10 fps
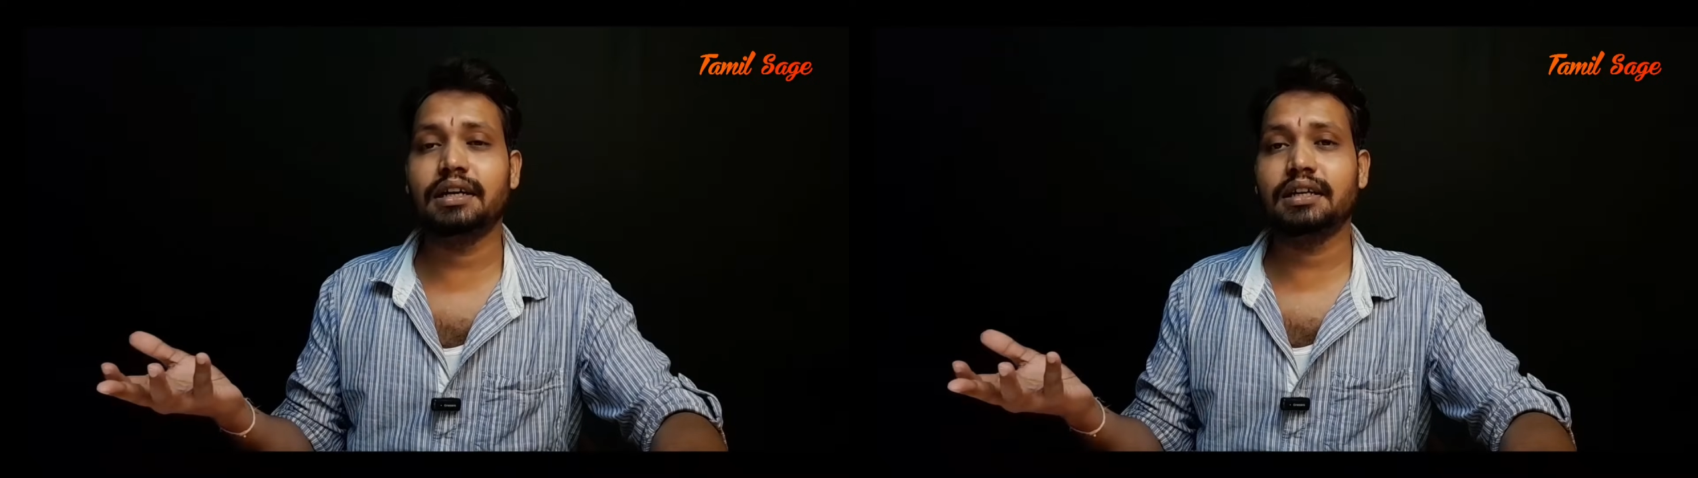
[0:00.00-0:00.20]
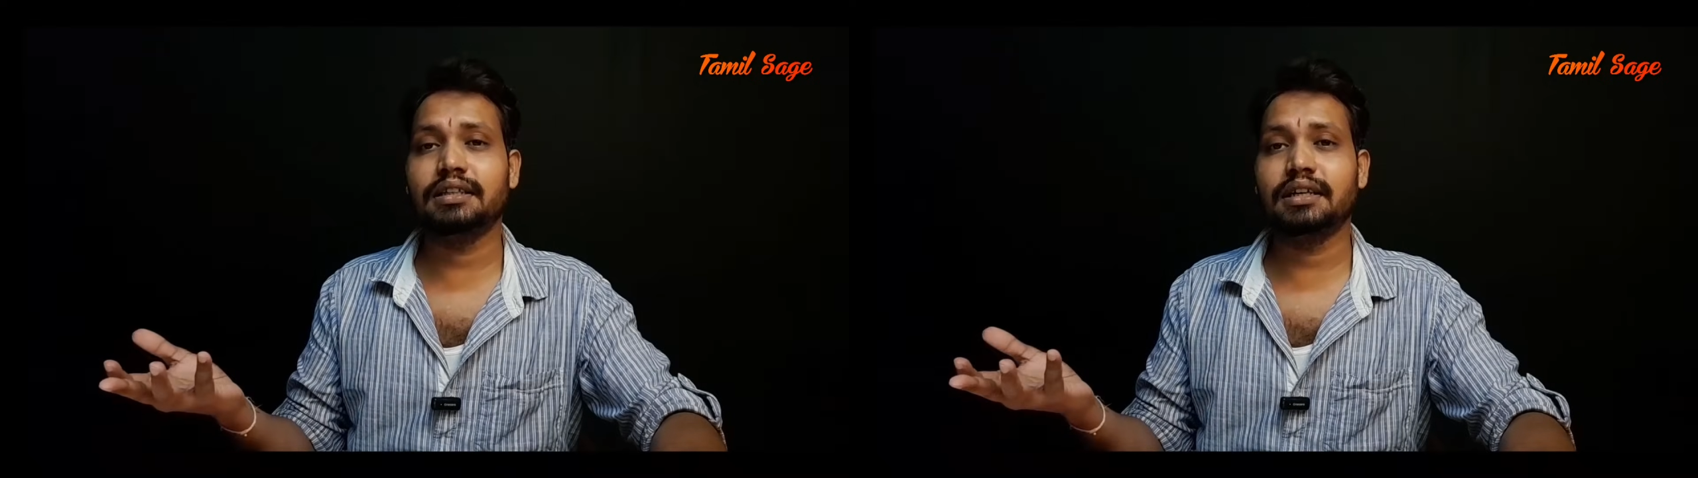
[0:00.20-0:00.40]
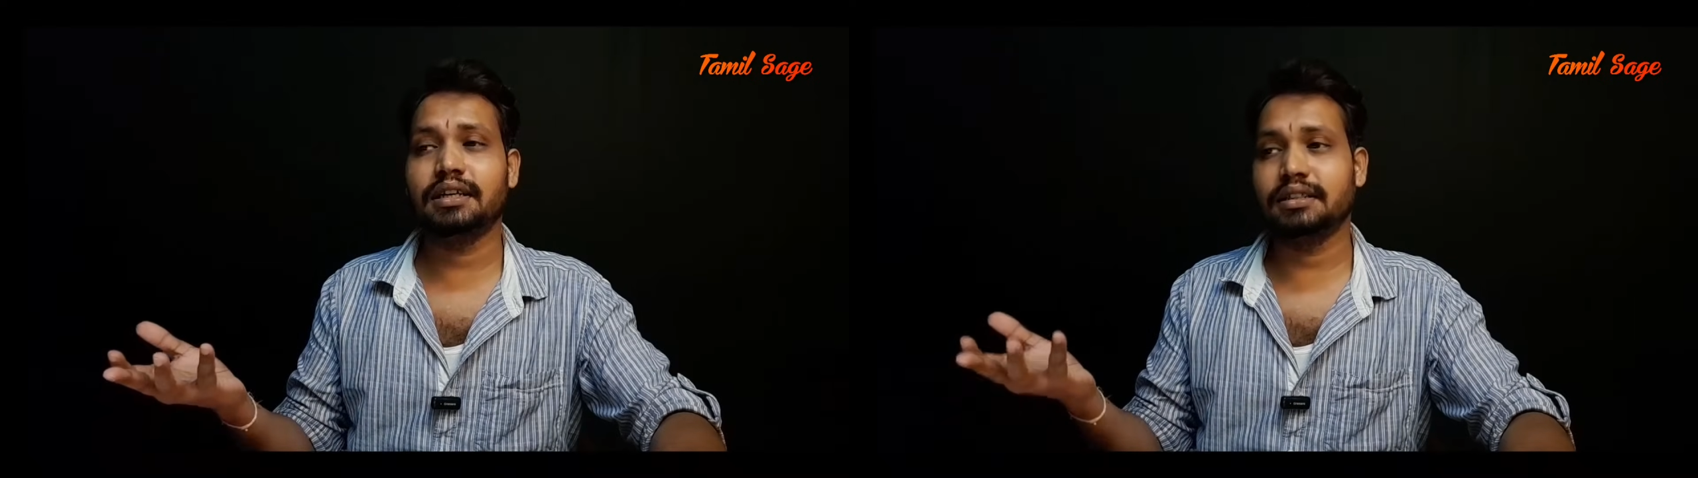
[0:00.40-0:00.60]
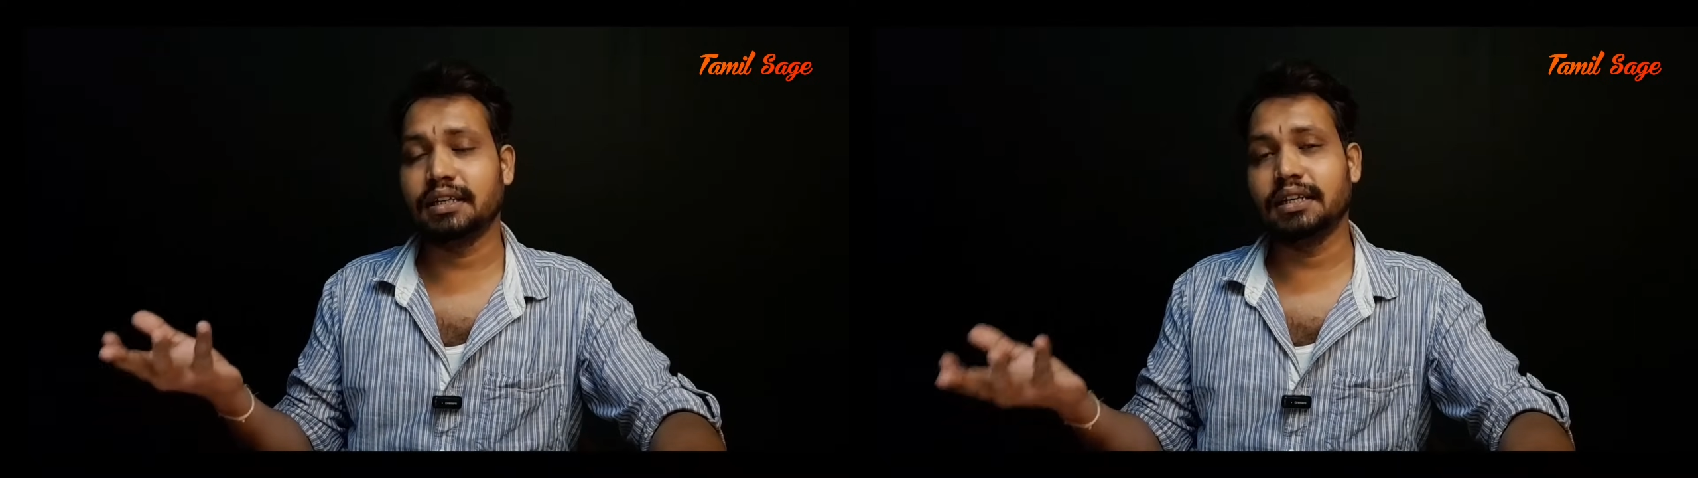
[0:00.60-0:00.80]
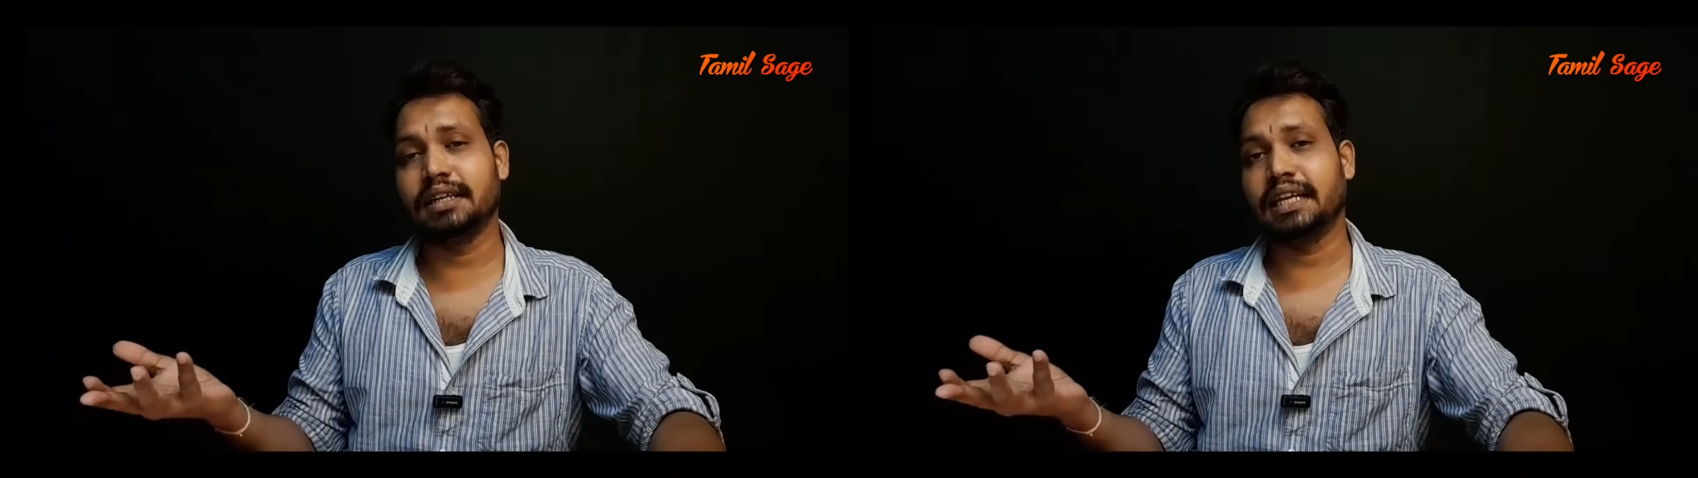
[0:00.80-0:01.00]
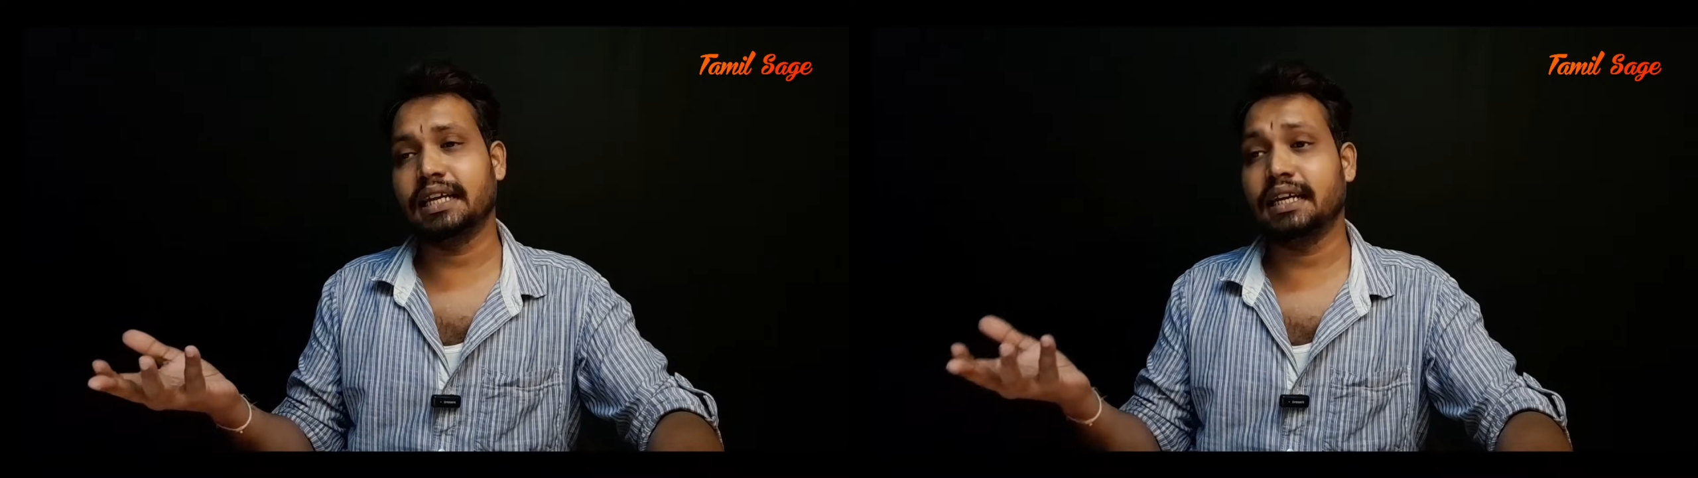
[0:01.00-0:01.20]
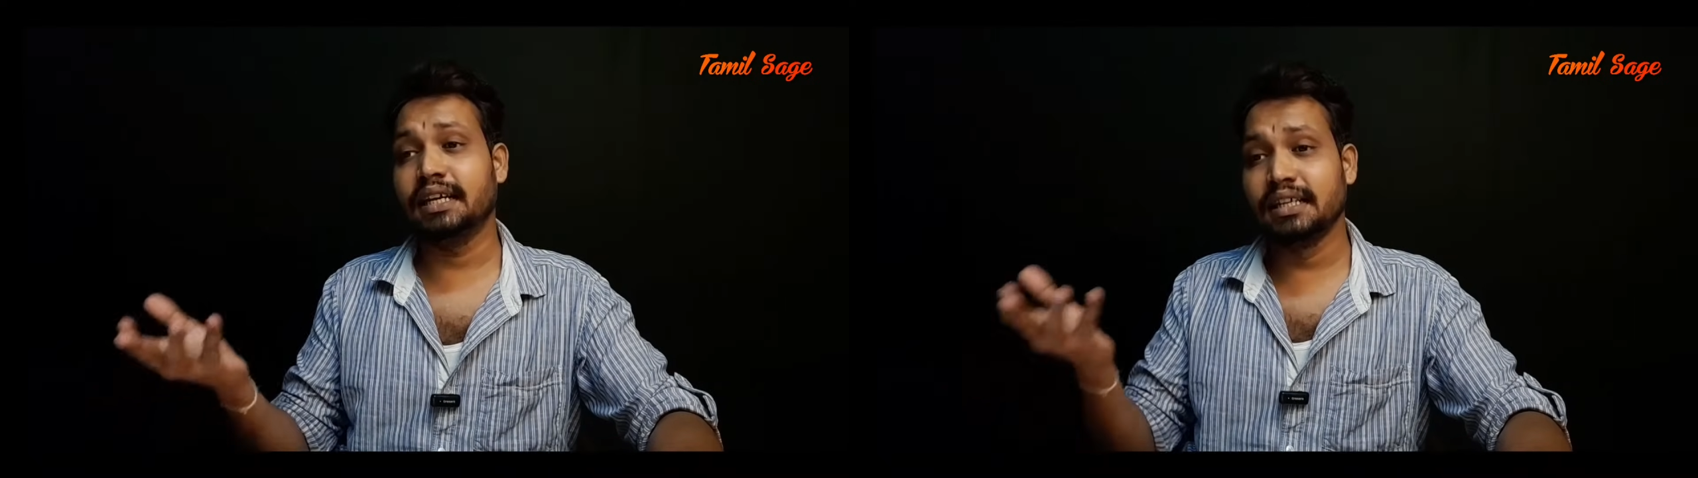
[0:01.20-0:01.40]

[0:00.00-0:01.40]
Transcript: நடுறத தடுக்கிறீங்க